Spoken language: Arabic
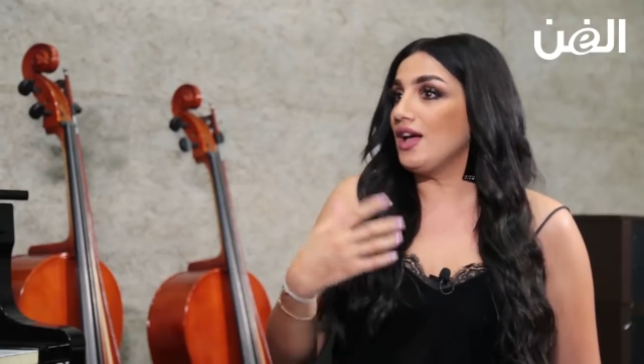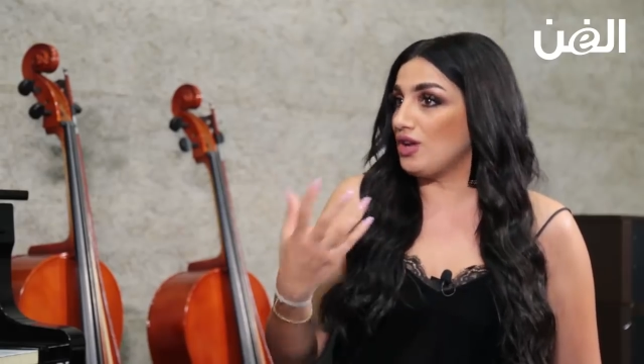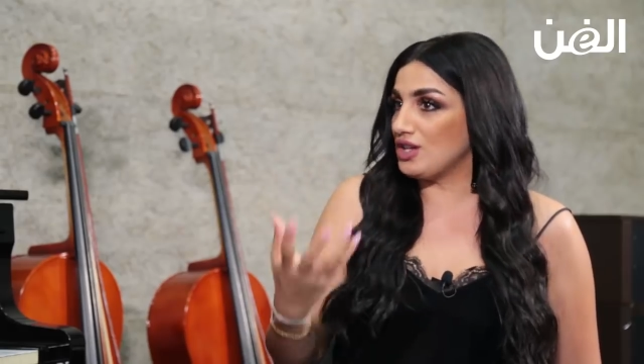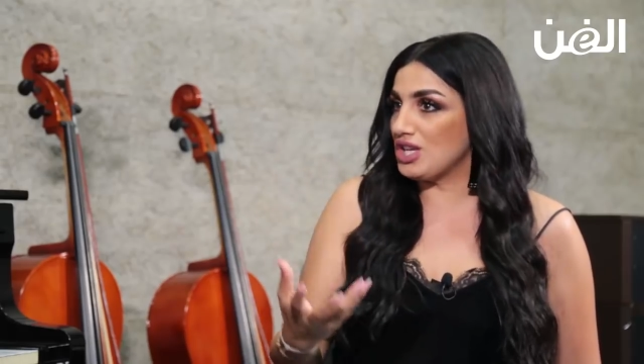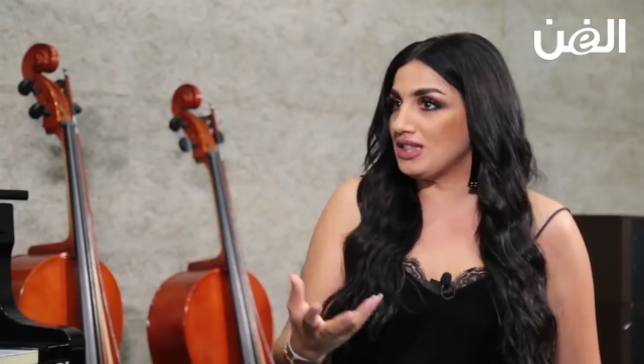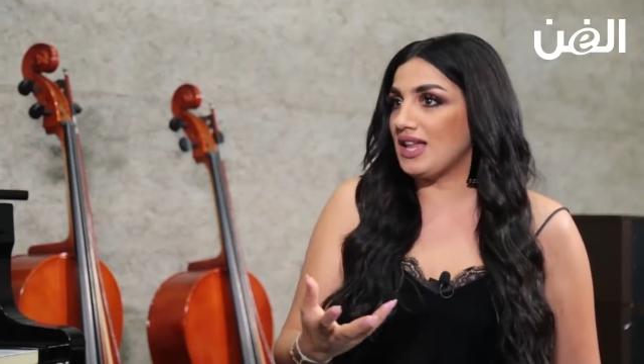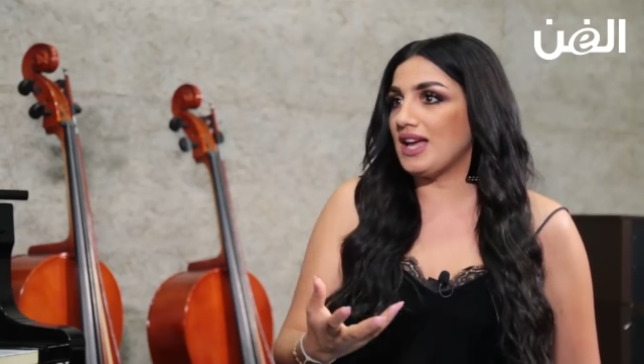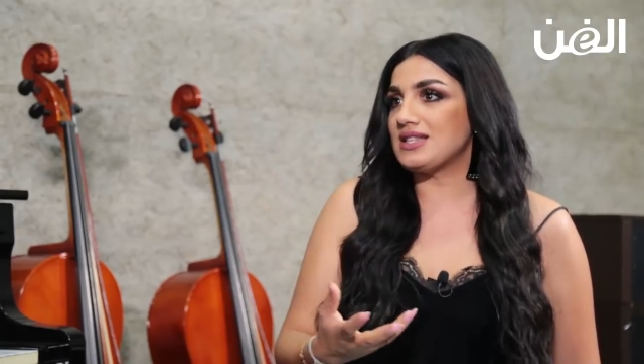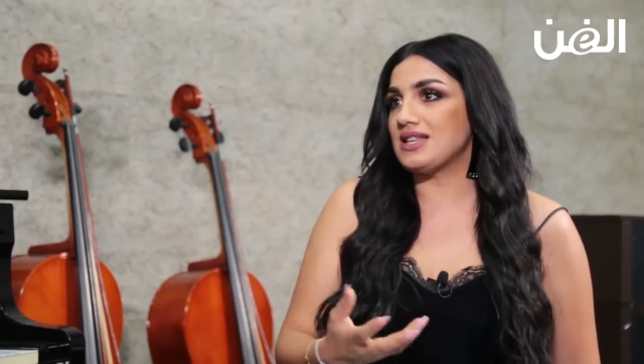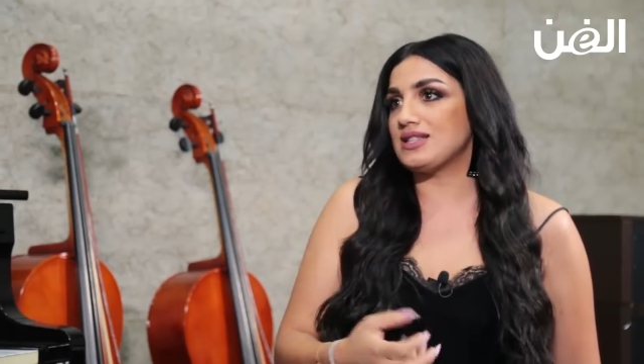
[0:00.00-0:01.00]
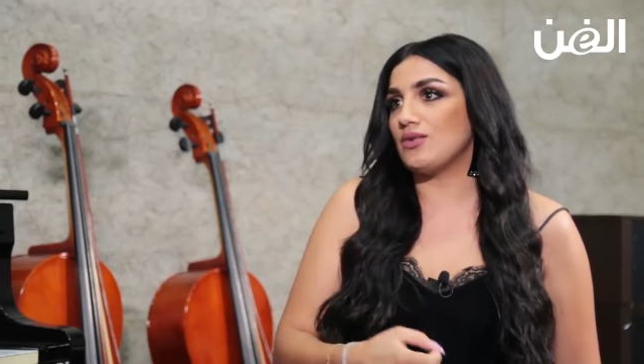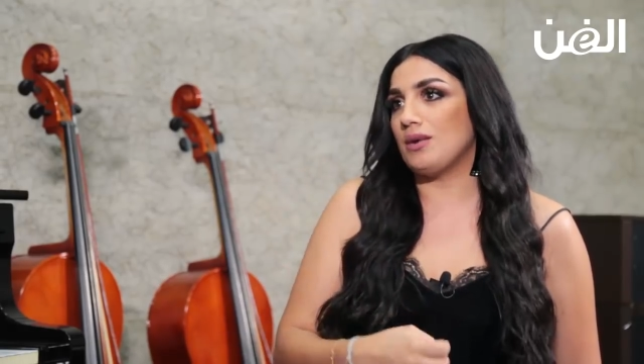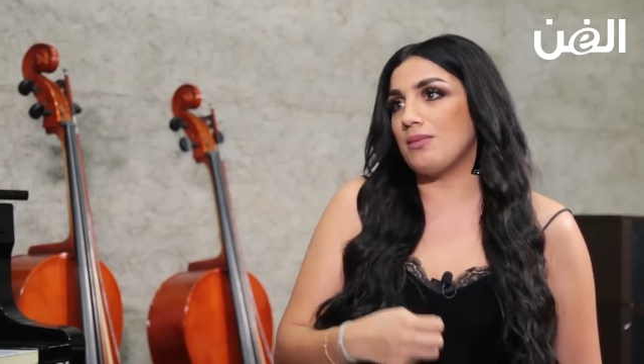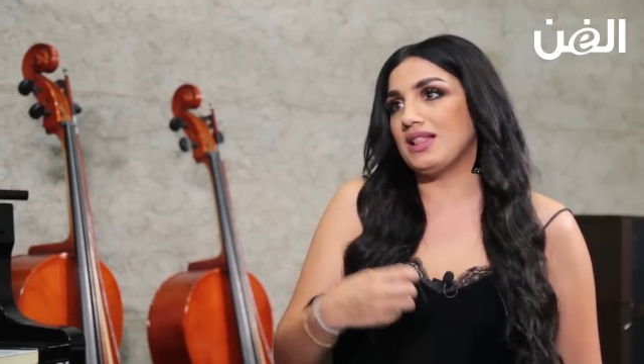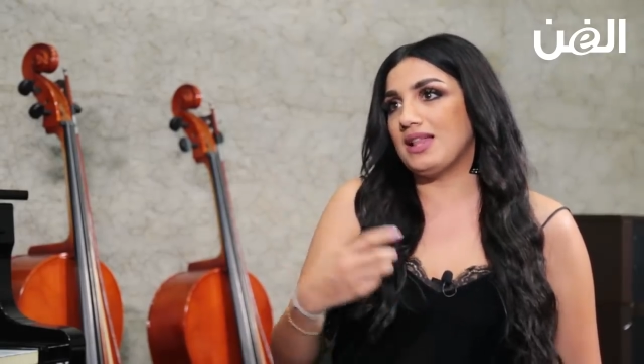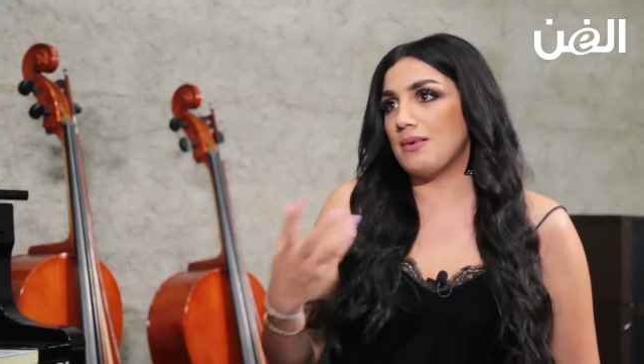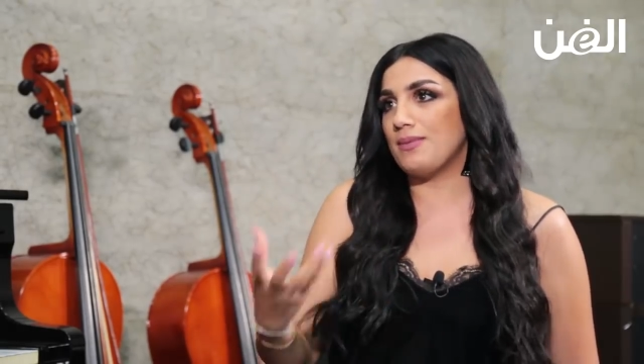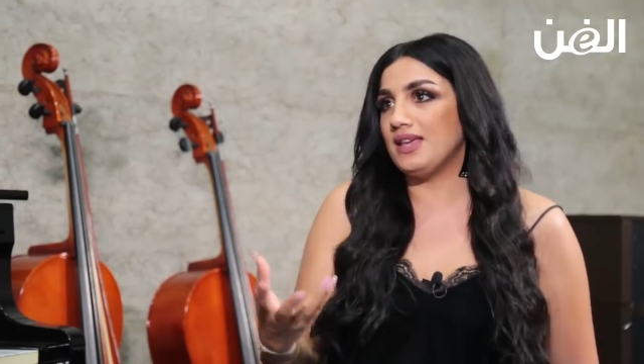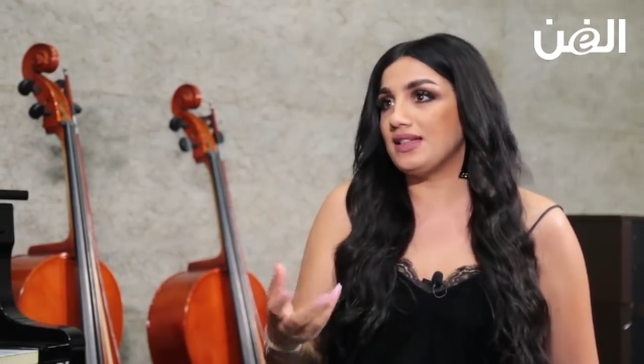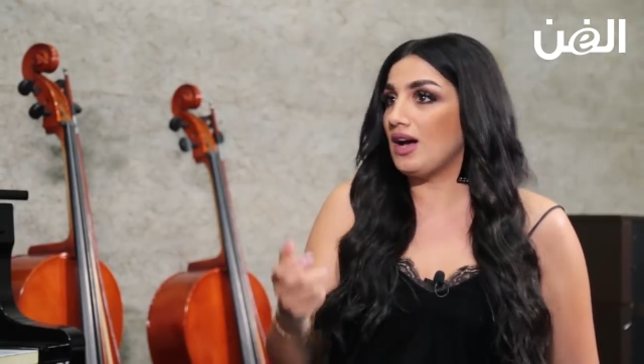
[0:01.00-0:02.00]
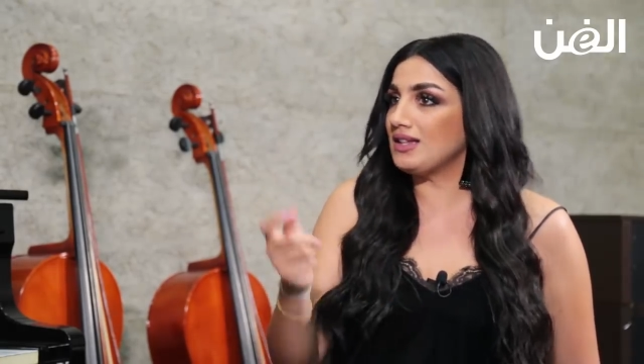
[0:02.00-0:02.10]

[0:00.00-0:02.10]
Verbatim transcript: انه عن جد تركتي انت وعماد ليه ما بقيتي